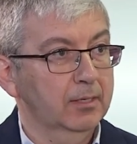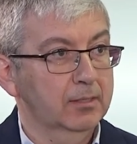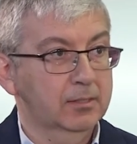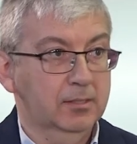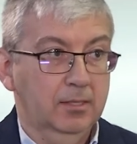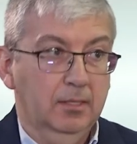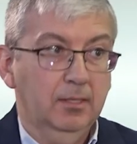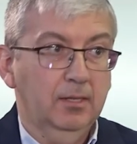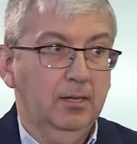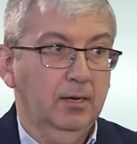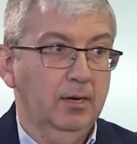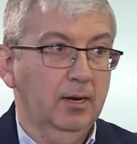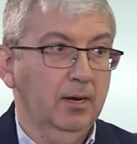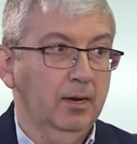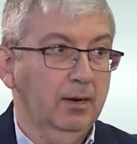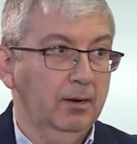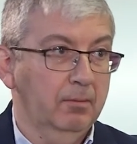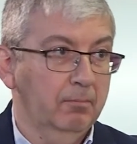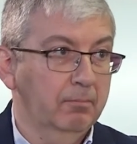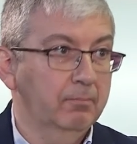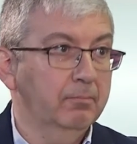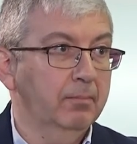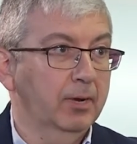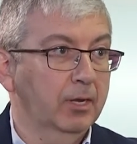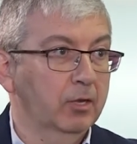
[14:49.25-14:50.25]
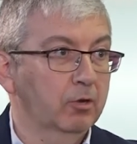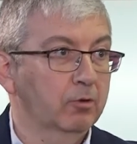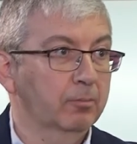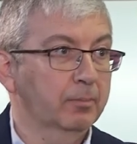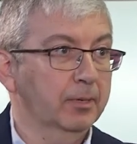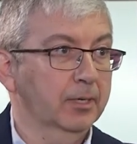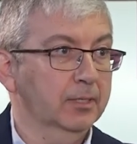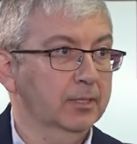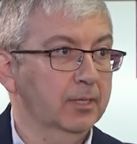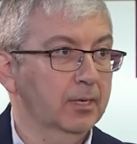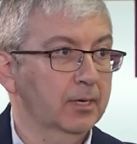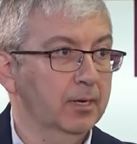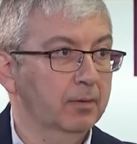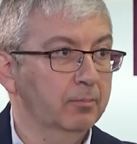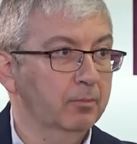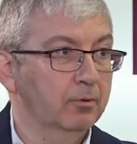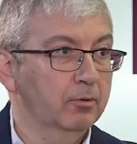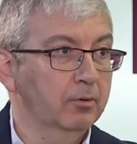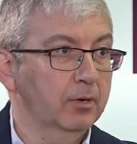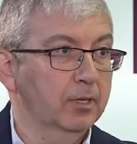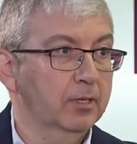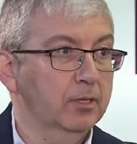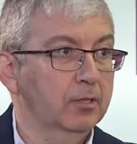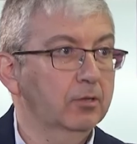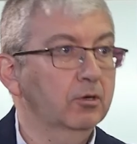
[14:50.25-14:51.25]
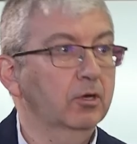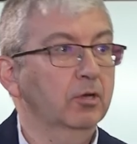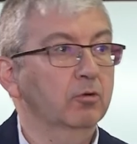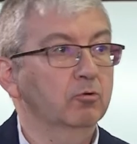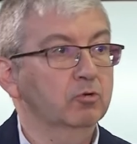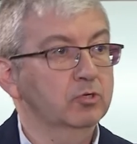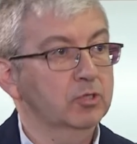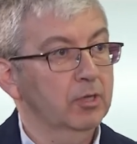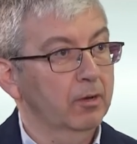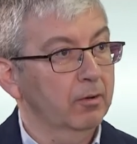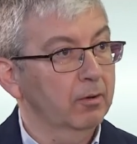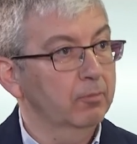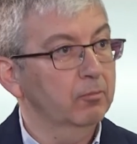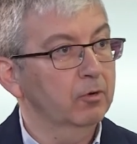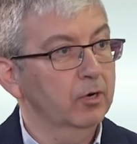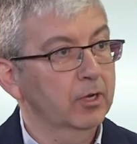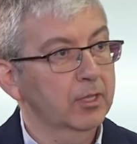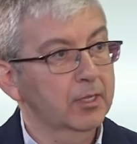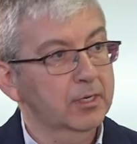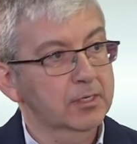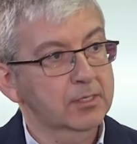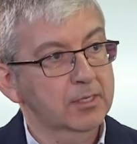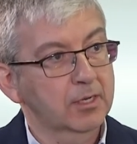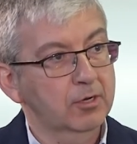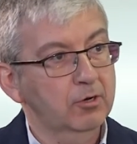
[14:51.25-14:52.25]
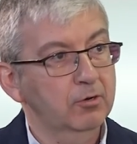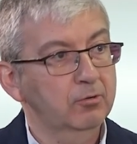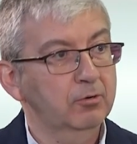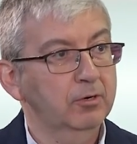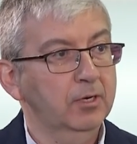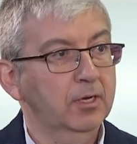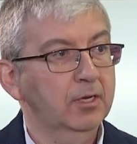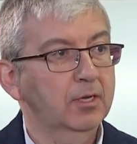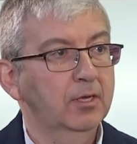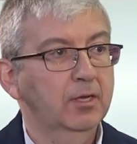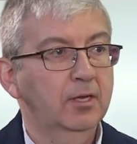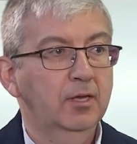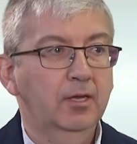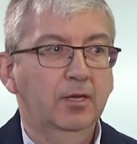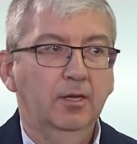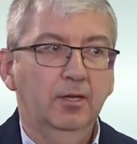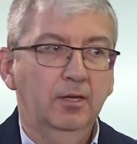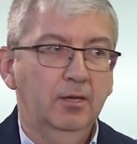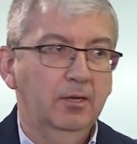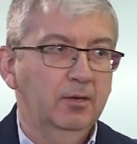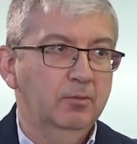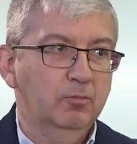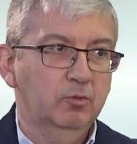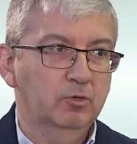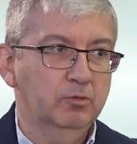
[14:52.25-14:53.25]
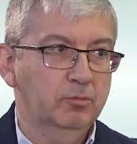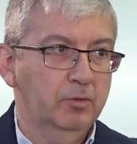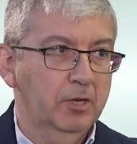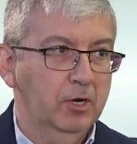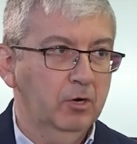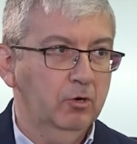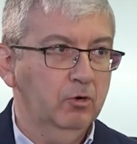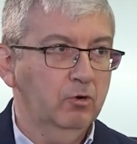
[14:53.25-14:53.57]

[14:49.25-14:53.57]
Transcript: es decir, la mayor parte de la población que usaba monedas de cobre, pues vieron